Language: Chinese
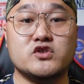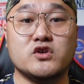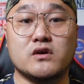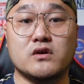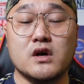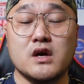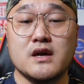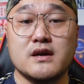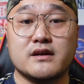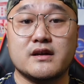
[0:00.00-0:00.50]
球，
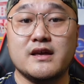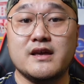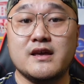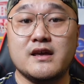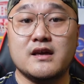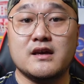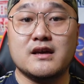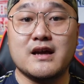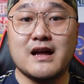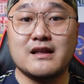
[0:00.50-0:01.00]
可
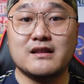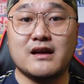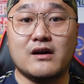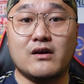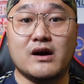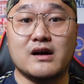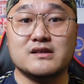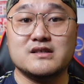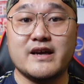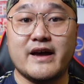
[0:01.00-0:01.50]
以看到
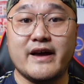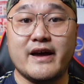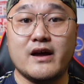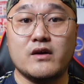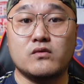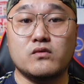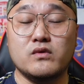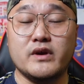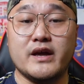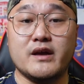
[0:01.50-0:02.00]
啊，在
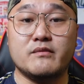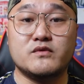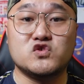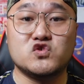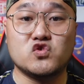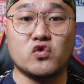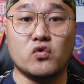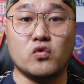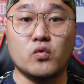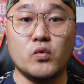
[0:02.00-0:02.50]
吴磊
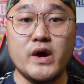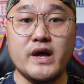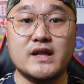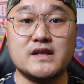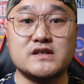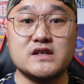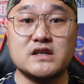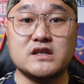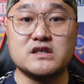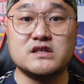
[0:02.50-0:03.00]
走位的
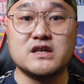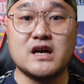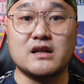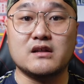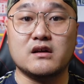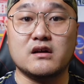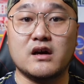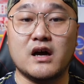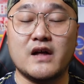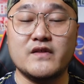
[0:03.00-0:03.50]
这一下
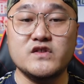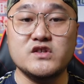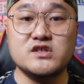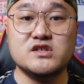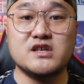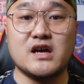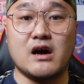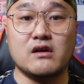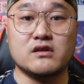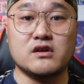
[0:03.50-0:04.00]
呢，很
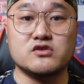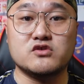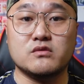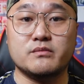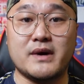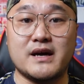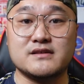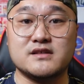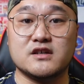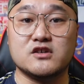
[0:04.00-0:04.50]
早呢就
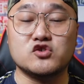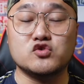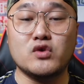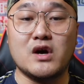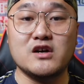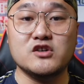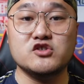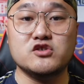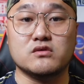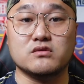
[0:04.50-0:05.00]
把这个
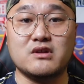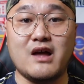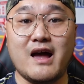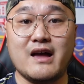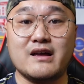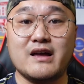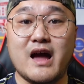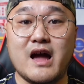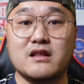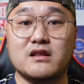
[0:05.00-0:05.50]
双手
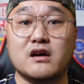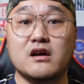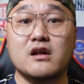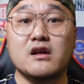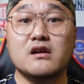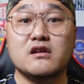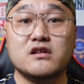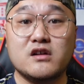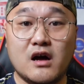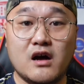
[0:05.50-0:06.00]
摊开呢，
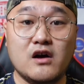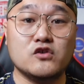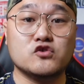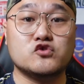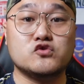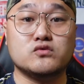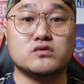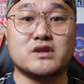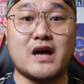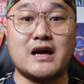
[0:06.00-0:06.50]
告
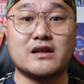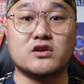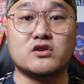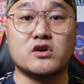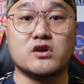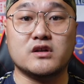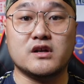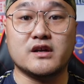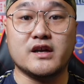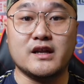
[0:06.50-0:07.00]
诉达德
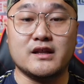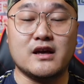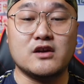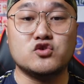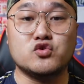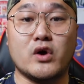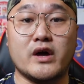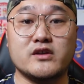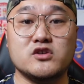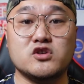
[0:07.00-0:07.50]
尔呢给他
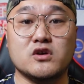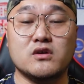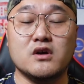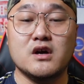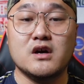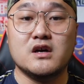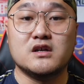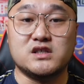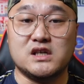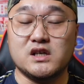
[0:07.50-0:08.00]
传球，
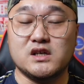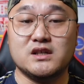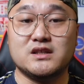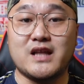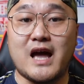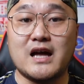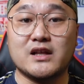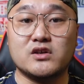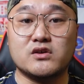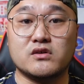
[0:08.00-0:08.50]
然而
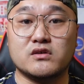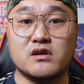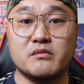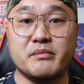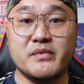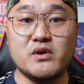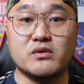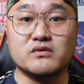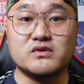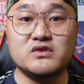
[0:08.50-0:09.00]
达德尔呢
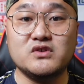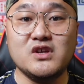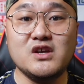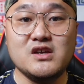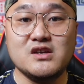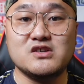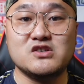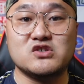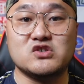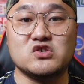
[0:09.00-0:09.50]
没有
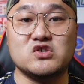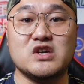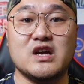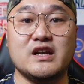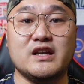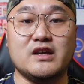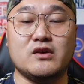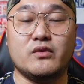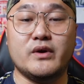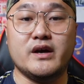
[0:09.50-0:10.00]
第一时
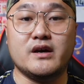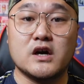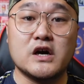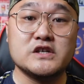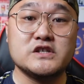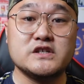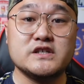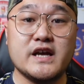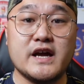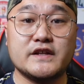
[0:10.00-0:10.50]
间理会，而
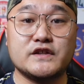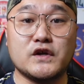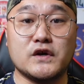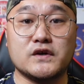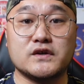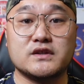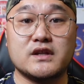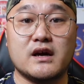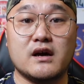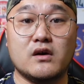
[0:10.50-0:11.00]
是在
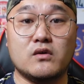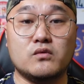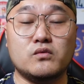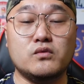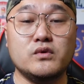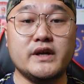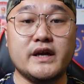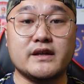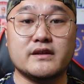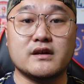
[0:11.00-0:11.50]
等到
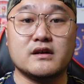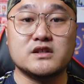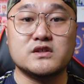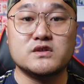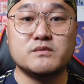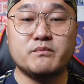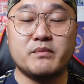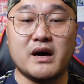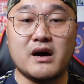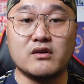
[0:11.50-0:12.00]
吴磊呢。
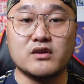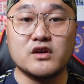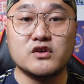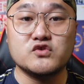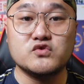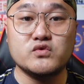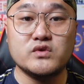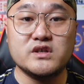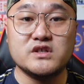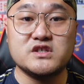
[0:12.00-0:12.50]
跑到
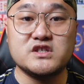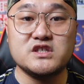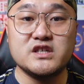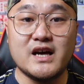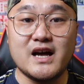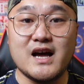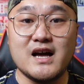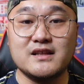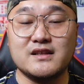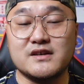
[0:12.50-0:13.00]
最佳
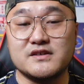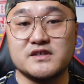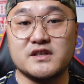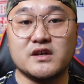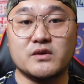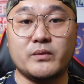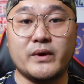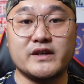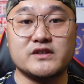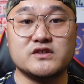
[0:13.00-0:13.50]
的这
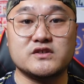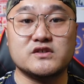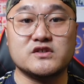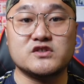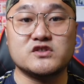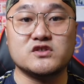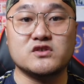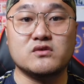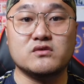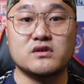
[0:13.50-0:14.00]
个位置的
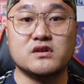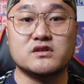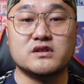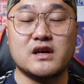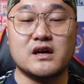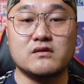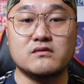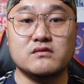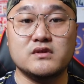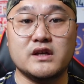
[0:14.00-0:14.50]
时候呢，
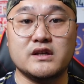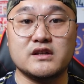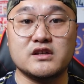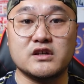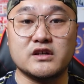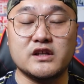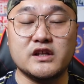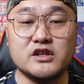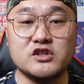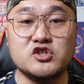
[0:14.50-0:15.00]
让吴磊呢
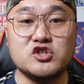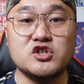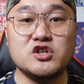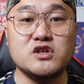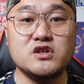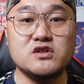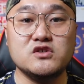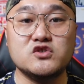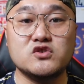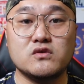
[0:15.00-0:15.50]
能
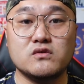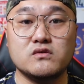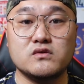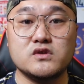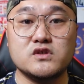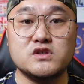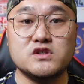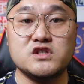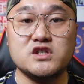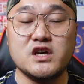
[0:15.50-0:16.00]
轻松
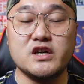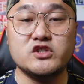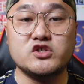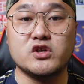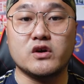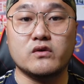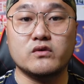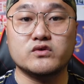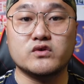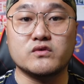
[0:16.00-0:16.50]
接
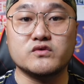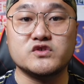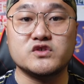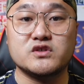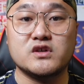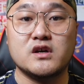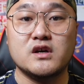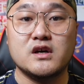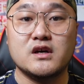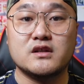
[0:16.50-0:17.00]
球，同时
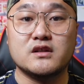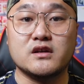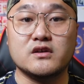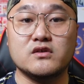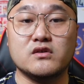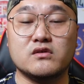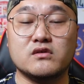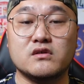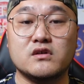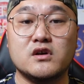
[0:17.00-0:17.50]
呢能
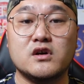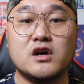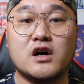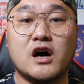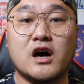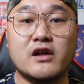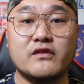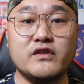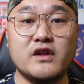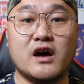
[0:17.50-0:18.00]
有
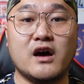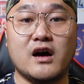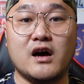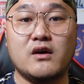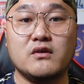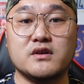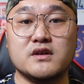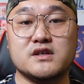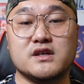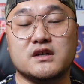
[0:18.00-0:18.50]
很
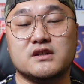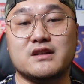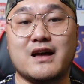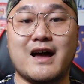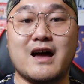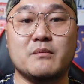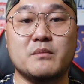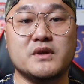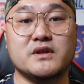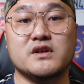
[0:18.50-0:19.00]
好的这个
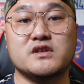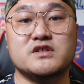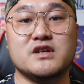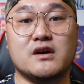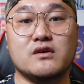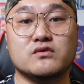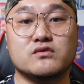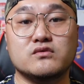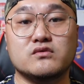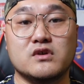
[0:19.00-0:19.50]
打门的
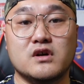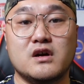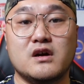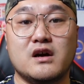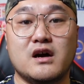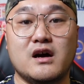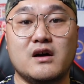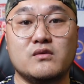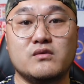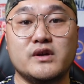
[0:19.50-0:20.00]
角度
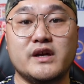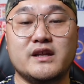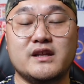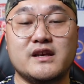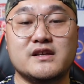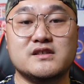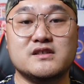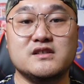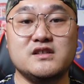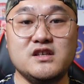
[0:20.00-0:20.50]
好，吴磊
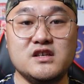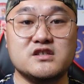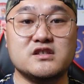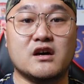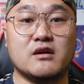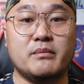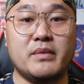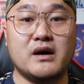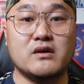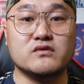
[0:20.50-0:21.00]
呢是一
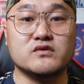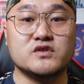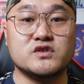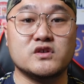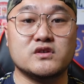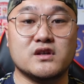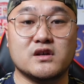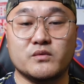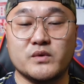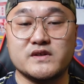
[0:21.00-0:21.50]
脚爆
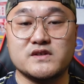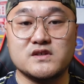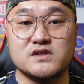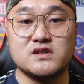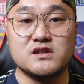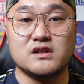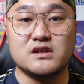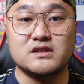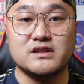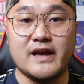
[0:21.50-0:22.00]
射呢，为自
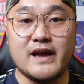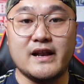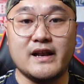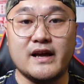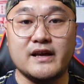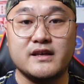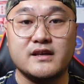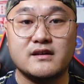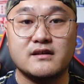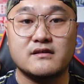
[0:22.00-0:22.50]
己呢带
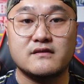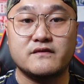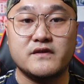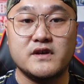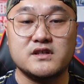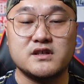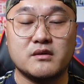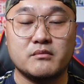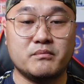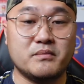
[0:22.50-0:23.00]
来一个
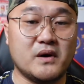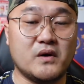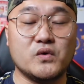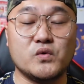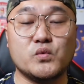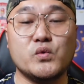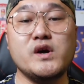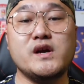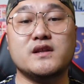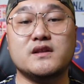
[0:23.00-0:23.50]
非常宝
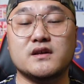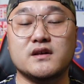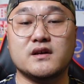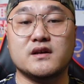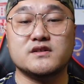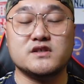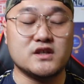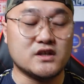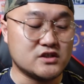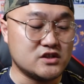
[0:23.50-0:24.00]
贵
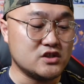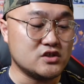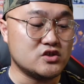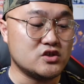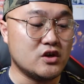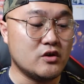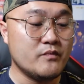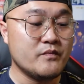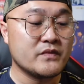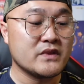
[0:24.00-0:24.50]
的这个进
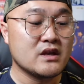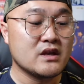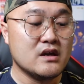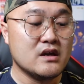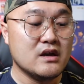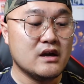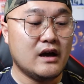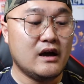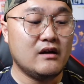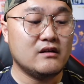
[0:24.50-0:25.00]
球。
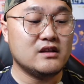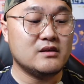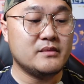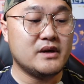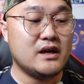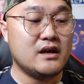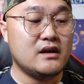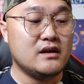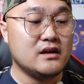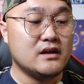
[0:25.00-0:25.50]
好，那
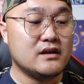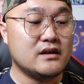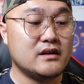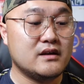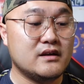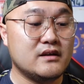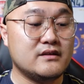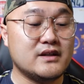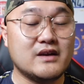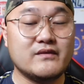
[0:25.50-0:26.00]
么
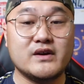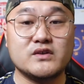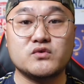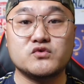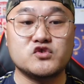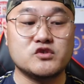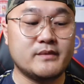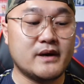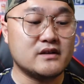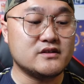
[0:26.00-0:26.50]
呃，《南方都
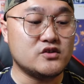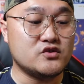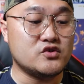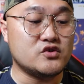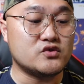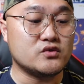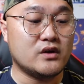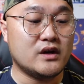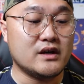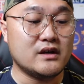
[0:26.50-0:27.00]
市报》继续
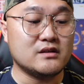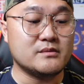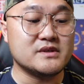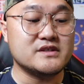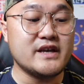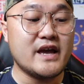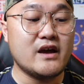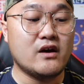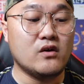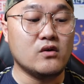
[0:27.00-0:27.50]
说呀，那么
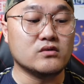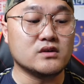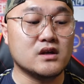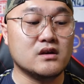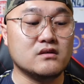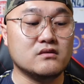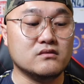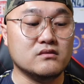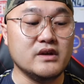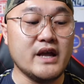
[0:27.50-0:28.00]
赛后
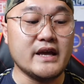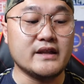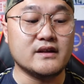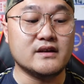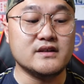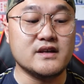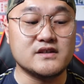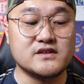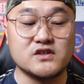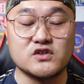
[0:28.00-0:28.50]
呢，吴磊
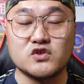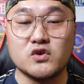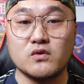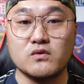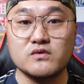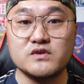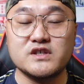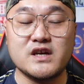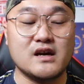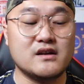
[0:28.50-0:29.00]
呢也是
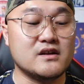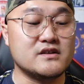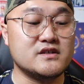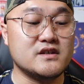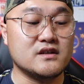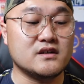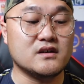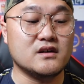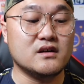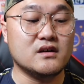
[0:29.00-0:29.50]
冲上了
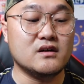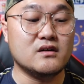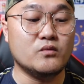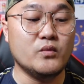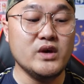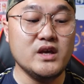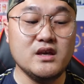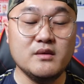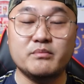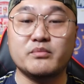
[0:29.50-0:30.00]
这个
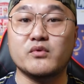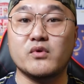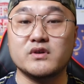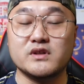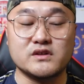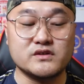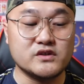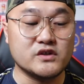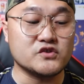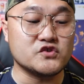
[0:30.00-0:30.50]
微博
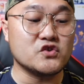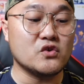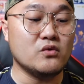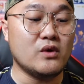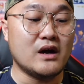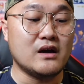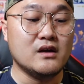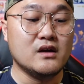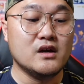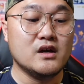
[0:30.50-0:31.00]
的热搜
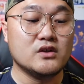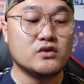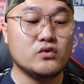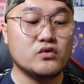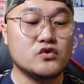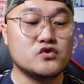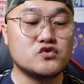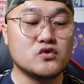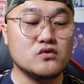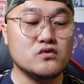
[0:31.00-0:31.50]
啊。对
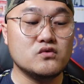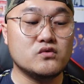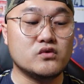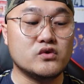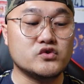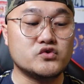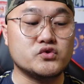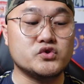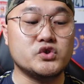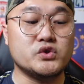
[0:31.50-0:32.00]
于中
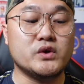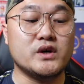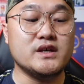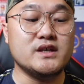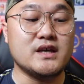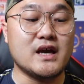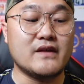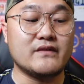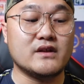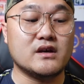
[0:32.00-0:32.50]
国足球而
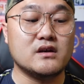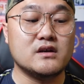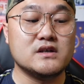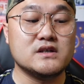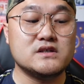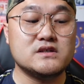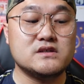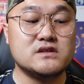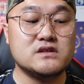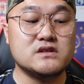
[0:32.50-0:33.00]
言呢，
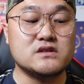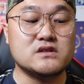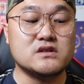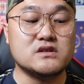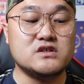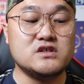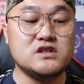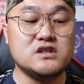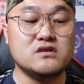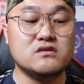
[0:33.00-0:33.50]
是
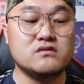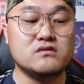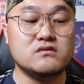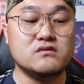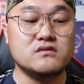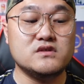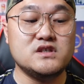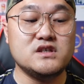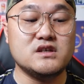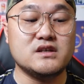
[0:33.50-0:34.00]
几
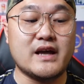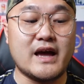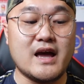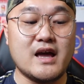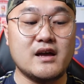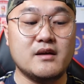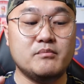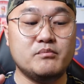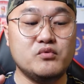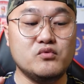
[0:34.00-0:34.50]
乎近
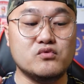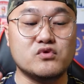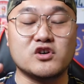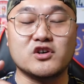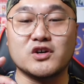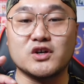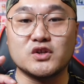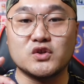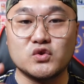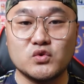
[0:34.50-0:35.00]
来不
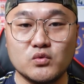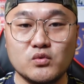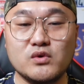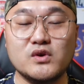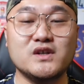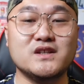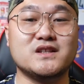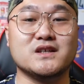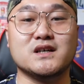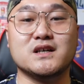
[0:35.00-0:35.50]
可
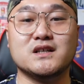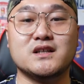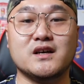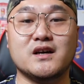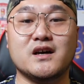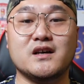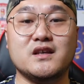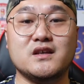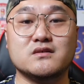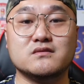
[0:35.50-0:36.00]
多得
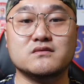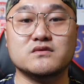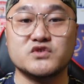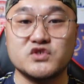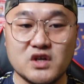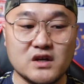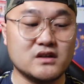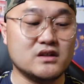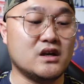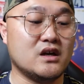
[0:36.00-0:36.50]
的一股
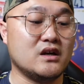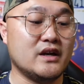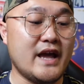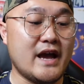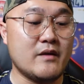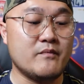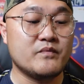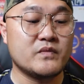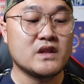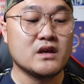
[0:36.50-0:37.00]
正能量。